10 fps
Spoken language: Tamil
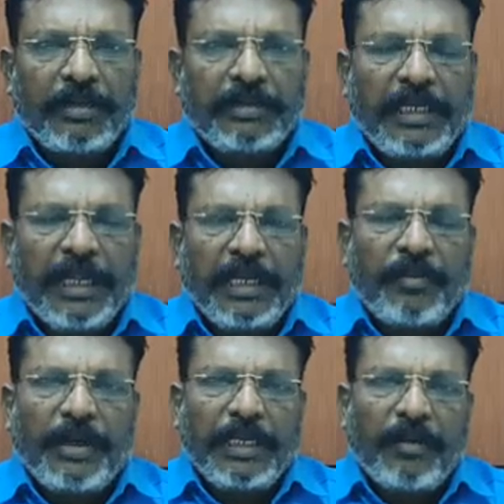
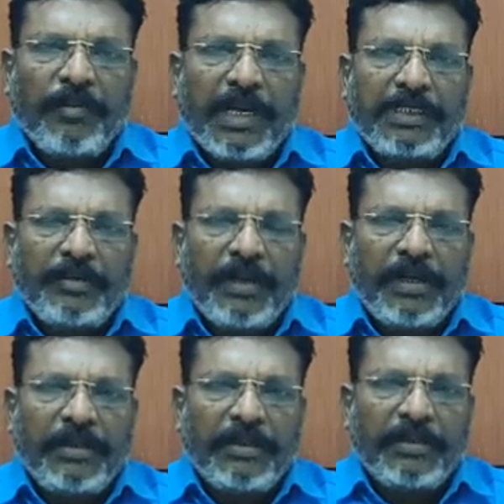சென்னகரம்பட்டி அம்மாசி
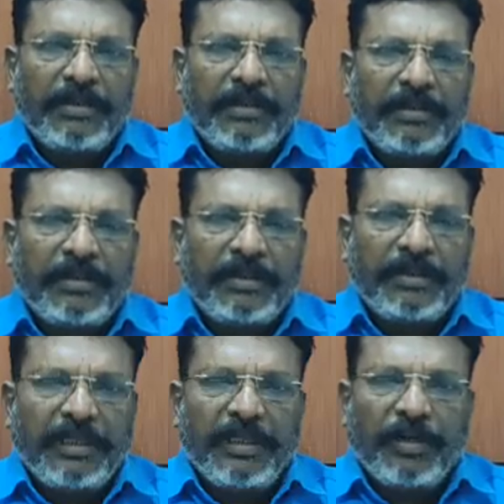வேலு
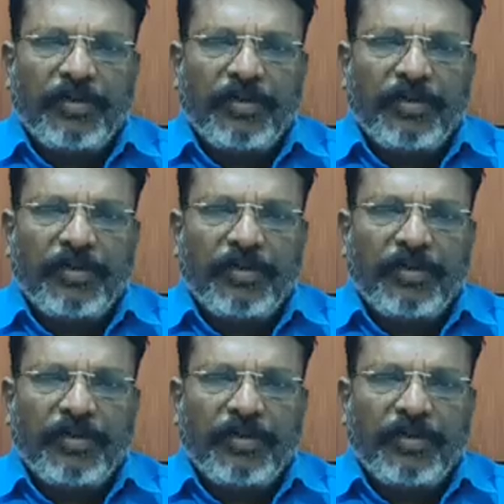எந்த